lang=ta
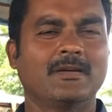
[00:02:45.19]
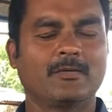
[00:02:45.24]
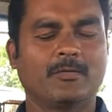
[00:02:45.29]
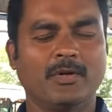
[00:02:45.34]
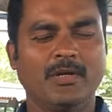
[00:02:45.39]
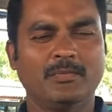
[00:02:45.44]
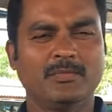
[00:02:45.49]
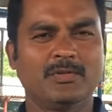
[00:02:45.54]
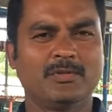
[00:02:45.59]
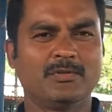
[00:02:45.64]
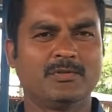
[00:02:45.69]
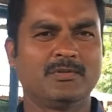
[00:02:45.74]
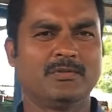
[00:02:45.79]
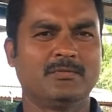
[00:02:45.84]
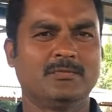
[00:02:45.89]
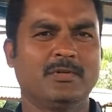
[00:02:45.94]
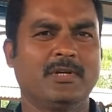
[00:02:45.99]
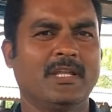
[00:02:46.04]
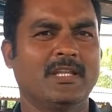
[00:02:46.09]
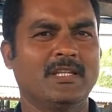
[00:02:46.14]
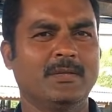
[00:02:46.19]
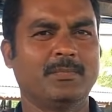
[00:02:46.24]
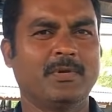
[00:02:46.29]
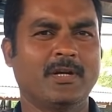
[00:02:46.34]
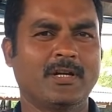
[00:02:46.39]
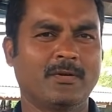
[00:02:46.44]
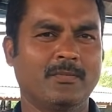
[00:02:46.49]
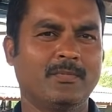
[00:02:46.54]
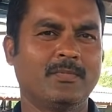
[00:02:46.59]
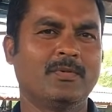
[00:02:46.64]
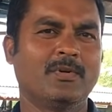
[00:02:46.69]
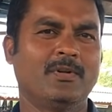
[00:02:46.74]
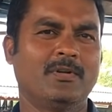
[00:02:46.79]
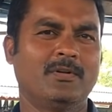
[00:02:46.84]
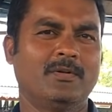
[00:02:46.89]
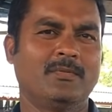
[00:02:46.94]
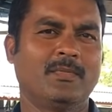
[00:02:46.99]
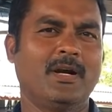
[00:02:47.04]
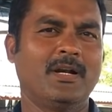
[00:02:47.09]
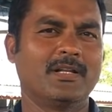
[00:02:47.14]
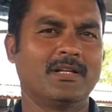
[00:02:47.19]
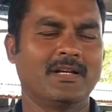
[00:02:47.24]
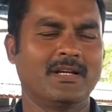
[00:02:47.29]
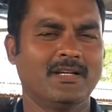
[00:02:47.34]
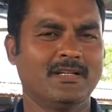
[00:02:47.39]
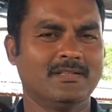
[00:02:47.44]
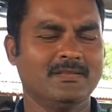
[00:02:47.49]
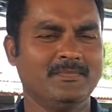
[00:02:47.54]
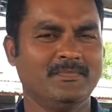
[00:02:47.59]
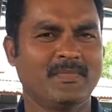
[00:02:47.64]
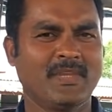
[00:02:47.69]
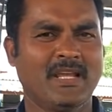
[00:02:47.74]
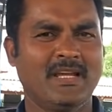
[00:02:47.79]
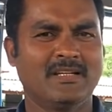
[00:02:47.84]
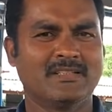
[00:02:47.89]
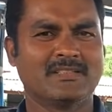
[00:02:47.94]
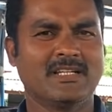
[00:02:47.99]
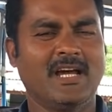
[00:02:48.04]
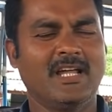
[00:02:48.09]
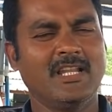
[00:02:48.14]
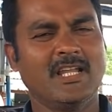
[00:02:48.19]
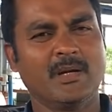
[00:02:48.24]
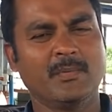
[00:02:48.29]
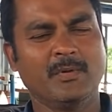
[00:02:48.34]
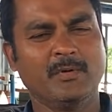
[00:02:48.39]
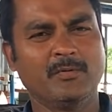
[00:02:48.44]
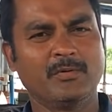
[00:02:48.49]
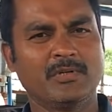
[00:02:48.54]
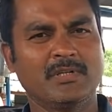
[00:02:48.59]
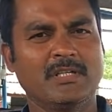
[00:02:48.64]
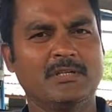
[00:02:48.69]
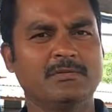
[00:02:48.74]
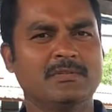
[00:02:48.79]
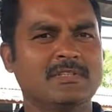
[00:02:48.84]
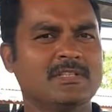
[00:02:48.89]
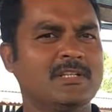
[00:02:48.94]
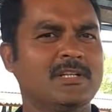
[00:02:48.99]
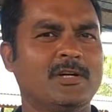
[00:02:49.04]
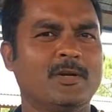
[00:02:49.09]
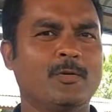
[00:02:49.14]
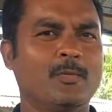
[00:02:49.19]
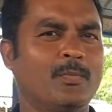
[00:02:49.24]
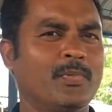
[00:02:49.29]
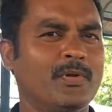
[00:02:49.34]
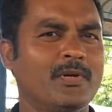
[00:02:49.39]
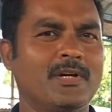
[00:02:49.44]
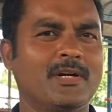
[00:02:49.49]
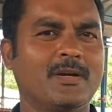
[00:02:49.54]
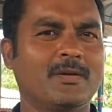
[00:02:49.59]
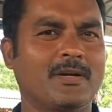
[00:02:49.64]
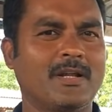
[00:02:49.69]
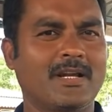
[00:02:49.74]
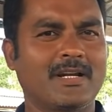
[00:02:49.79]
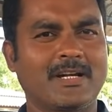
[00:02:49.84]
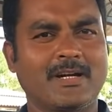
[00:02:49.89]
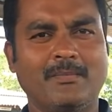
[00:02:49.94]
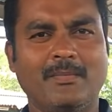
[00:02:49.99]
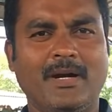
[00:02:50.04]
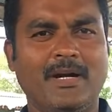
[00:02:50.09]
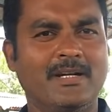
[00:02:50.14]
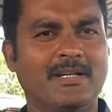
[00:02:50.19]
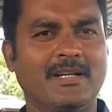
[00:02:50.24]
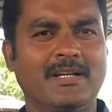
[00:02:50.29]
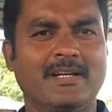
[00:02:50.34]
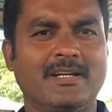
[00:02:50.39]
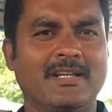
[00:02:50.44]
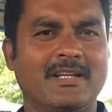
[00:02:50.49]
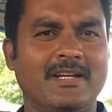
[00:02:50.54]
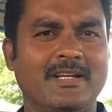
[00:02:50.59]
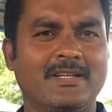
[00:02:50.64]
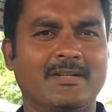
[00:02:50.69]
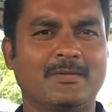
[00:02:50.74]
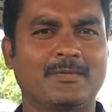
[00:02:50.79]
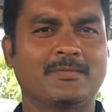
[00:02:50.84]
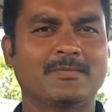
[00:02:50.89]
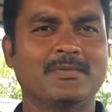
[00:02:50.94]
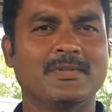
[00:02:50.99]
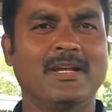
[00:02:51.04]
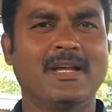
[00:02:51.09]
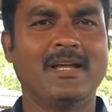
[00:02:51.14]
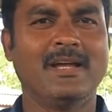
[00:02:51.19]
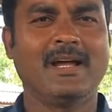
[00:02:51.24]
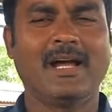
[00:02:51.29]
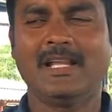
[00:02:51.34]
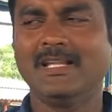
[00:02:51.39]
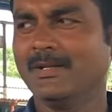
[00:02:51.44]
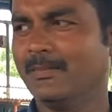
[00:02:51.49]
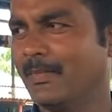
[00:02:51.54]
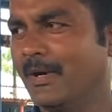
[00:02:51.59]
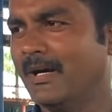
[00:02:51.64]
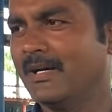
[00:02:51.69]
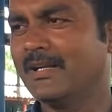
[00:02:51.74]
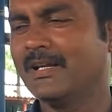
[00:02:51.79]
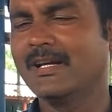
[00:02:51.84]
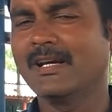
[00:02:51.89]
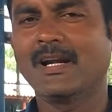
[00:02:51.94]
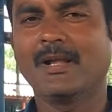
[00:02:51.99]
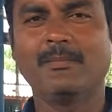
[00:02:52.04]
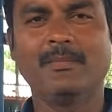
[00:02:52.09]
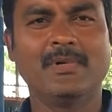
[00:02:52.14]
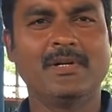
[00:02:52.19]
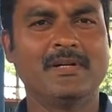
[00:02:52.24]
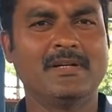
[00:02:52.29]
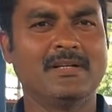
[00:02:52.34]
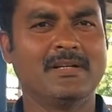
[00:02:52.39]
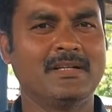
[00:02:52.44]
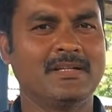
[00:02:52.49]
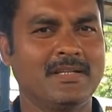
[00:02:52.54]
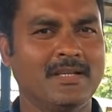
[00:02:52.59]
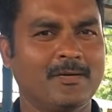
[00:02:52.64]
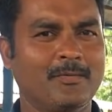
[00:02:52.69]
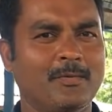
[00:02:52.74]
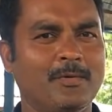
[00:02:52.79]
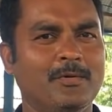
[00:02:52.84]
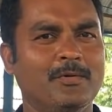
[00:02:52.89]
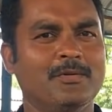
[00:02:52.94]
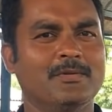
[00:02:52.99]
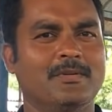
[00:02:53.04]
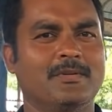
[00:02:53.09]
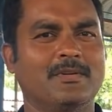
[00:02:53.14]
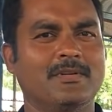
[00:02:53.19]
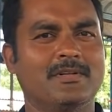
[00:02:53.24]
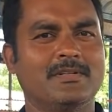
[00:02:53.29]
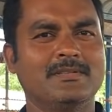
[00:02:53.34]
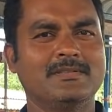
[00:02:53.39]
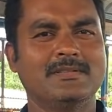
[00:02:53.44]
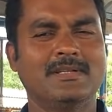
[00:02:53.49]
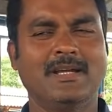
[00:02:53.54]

கோயம்புத்தூர் ஊட்டி அந்த பக்கம் உள்ள மாடுங்கள்லாம் சாதாரணமாக ஒரு இருபத்தஞ்சு லிட்டர் முப்பது லிட்டர் கறக்கிற மாடுகள்லாம் நிறைய இருக்கும் அந்த மாடுகள்லாம் நம்ம இங்கே கொண்டு வந்தோம்னா